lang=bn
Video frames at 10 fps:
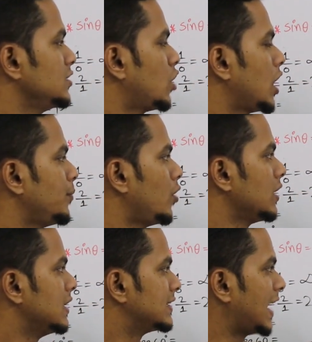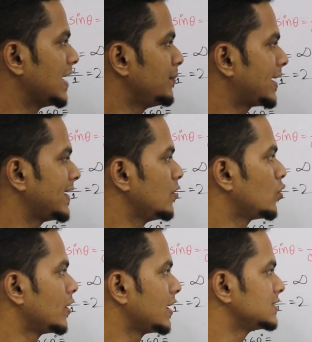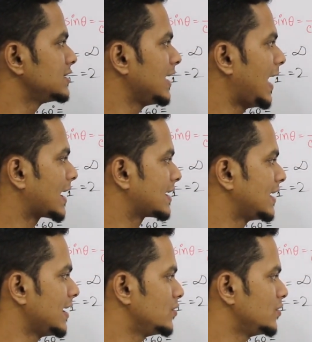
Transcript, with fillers: ডিগ্রি ধরার পর ডানে বাকি অ্যাঙ্গুল কটা আছে একটা